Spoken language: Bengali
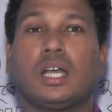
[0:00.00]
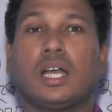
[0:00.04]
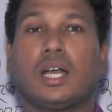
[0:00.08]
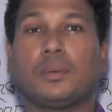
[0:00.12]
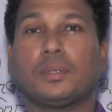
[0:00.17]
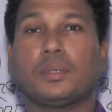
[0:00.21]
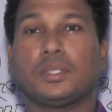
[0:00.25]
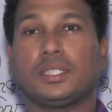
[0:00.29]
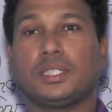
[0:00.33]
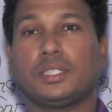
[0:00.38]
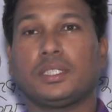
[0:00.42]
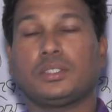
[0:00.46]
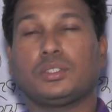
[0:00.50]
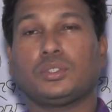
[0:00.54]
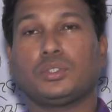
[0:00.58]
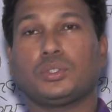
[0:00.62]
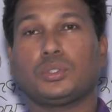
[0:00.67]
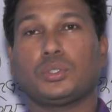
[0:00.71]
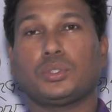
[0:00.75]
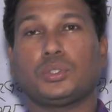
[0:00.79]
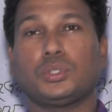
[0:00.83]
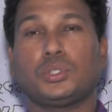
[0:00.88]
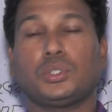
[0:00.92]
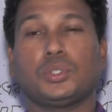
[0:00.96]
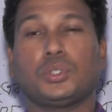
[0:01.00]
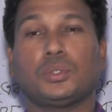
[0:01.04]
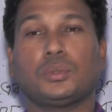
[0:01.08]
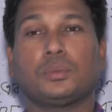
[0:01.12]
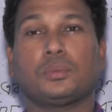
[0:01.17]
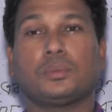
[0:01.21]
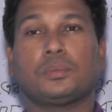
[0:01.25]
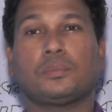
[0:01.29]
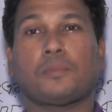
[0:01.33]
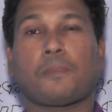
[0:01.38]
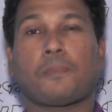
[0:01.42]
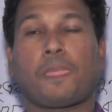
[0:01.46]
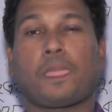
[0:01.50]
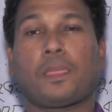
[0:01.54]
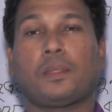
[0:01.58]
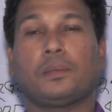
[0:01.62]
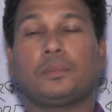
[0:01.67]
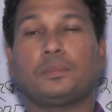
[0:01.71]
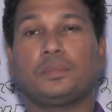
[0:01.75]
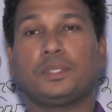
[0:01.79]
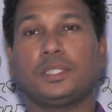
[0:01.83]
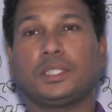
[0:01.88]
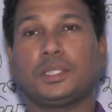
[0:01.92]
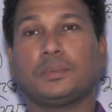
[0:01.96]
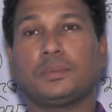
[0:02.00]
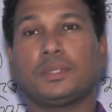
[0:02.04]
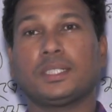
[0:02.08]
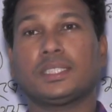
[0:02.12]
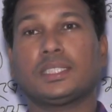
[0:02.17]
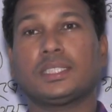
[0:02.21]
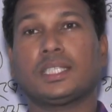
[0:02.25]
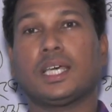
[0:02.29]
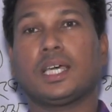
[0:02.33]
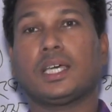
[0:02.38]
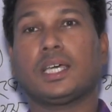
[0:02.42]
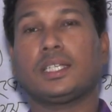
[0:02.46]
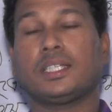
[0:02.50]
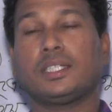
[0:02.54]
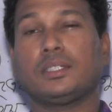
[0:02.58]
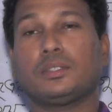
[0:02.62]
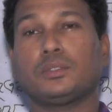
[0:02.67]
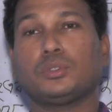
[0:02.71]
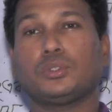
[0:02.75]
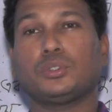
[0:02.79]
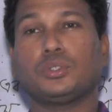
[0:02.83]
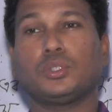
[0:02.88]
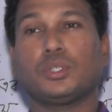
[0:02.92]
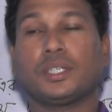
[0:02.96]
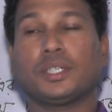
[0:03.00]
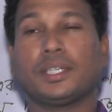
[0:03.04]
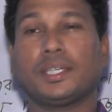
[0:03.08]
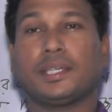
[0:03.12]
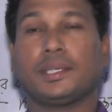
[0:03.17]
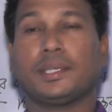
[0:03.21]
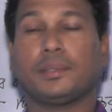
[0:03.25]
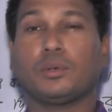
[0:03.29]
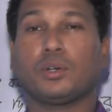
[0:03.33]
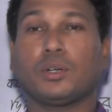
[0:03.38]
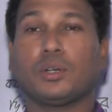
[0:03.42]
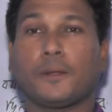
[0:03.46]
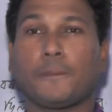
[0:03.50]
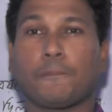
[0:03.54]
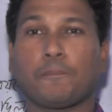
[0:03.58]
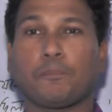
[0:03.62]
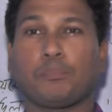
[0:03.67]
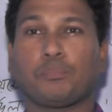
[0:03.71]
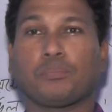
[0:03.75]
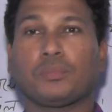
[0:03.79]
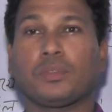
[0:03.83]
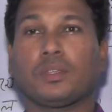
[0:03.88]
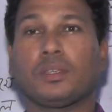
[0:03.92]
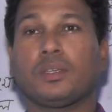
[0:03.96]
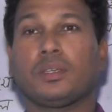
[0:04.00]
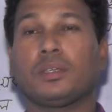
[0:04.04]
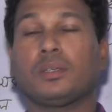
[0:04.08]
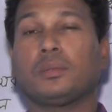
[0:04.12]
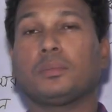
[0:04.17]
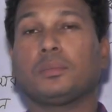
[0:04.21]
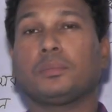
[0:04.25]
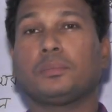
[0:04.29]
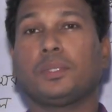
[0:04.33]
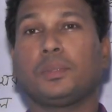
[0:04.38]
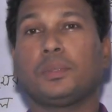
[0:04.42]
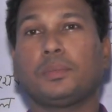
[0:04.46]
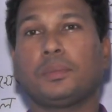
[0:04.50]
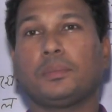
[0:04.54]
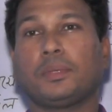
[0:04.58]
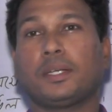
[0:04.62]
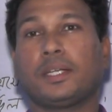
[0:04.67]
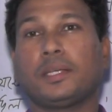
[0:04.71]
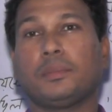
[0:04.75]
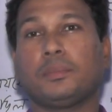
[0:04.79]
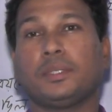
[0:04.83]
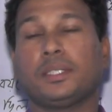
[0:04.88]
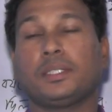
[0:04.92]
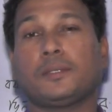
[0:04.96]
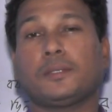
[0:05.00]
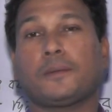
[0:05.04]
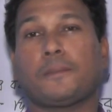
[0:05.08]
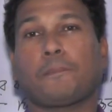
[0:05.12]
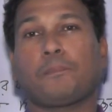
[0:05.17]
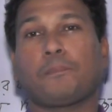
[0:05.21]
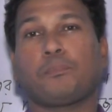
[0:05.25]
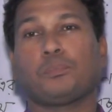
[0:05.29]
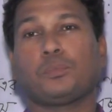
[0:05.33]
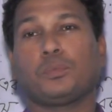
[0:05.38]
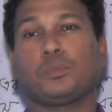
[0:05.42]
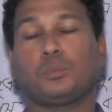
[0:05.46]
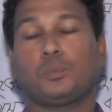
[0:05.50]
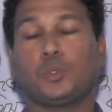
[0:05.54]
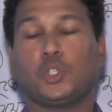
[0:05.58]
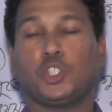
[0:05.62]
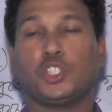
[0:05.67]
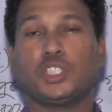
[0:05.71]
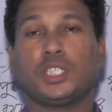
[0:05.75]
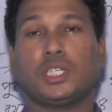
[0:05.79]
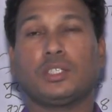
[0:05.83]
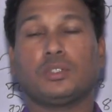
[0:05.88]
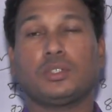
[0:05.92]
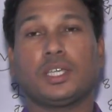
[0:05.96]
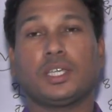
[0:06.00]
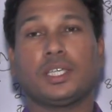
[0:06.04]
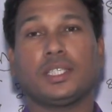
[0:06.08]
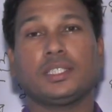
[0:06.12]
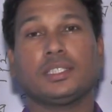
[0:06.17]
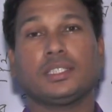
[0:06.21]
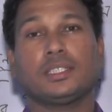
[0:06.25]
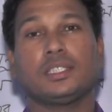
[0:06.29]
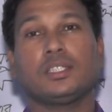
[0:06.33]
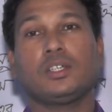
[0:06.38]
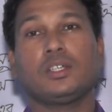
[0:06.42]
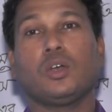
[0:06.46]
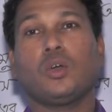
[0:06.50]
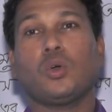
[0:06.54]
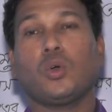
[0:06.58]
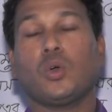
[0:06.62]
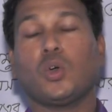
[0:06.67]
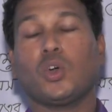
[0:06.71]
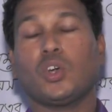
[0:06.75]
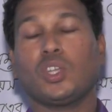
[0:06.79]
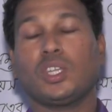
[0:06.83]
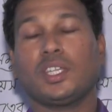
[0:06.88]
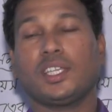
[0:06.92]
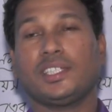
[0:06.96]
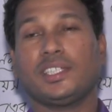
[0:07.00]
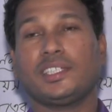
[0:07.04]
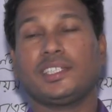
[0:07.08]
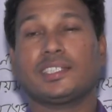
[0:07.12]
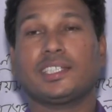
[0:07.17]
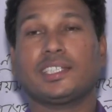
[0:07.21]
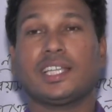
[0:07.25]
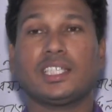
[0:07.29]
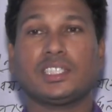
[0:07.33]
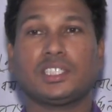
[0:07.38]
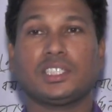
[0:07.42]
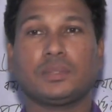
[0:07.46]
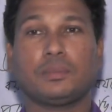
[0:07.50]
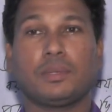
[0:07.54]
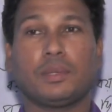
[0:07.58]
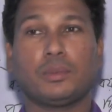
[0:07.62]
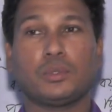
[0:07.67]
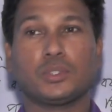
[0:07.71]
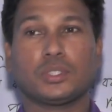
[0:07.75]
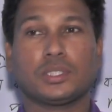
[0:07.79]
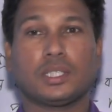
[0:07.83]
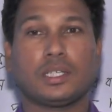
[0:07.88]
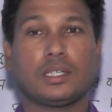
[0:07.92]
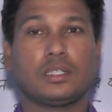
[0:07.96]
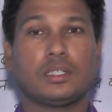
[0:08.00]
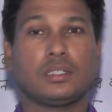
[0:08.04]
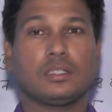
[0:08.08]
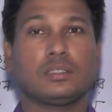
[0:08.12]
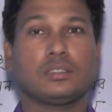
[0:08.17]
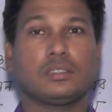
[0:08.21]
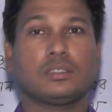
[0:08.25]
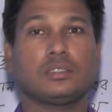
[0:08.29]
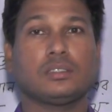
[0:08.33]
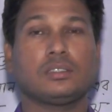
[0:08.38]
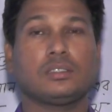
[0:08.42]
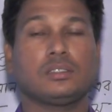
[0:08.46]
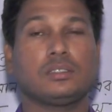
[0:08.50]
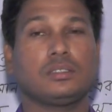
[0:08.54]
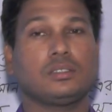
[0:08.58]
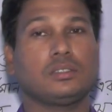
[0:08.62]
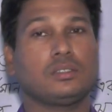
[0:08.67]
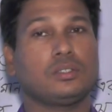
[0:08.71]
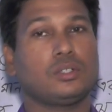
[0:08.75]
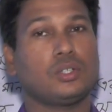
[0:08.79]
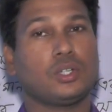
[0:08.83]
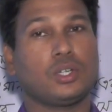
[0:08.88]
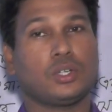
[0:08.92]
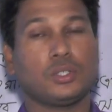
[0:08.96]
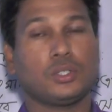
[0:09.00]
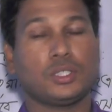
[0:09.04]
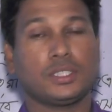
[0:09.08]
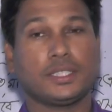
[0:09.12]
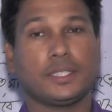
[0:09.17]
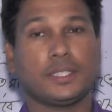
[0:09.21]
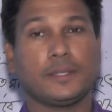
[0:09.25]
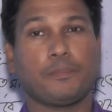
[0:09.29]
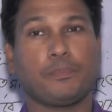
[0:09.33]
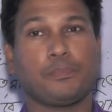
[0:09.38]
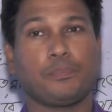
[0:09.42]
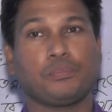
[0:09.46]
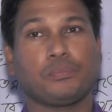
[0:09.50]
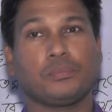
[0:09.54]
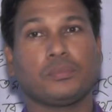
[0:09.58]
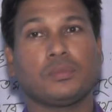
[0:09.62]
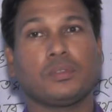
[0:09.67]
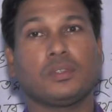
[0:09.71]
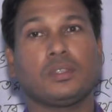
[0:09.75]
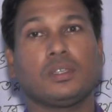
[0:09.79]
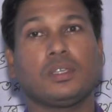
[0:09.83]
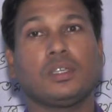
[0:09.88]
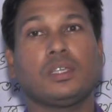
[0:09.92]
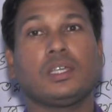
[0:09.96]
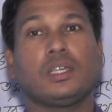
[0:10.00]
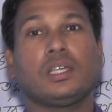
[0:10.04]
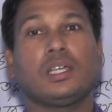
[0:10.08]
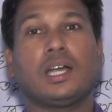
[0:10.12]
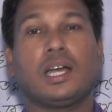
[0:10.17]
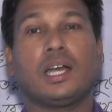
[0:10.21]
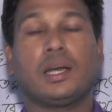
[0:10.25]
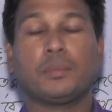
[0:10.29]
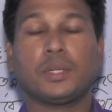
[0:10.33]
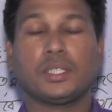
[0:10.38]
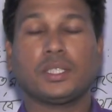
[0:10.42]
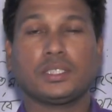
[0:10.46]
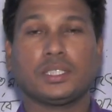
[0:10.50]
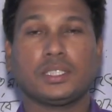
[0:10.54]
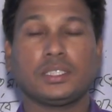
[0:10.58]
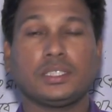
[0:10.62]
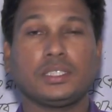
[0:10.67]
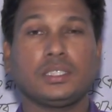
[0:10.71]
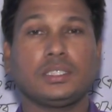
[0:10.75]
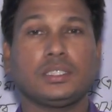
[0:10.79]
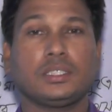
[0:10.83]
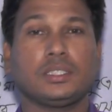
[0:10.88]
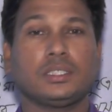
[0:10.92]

আমাদের শ্রদ্ধেয় প্রিন্সিপাল স্যারের উদ্যোগে এবং ভিপি ম্যাডামের পরিচালনায় অনলাইনে ক্লাসের ব্যবস্থা করা হয়েছে আমরা জানি